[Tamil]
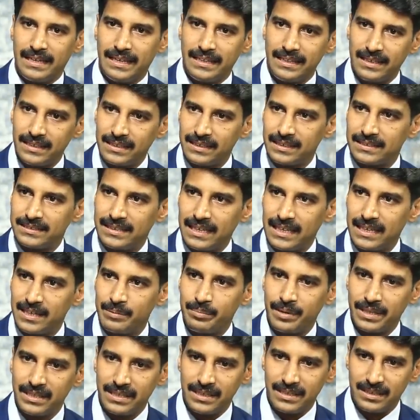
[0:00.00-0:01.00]
எதற்கு
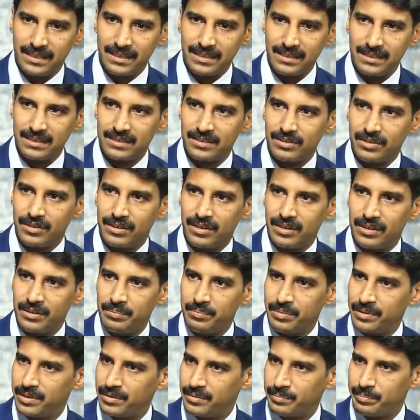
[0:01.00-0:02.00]
சிலர் பார்த்தீங்கன்னா
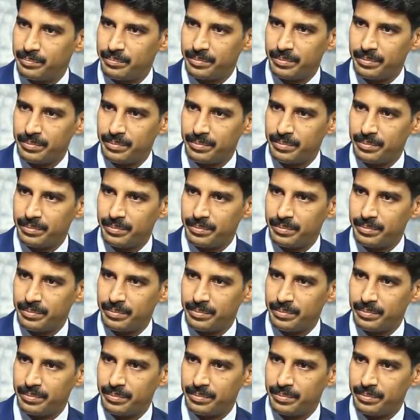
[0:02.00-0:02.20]
இப்போ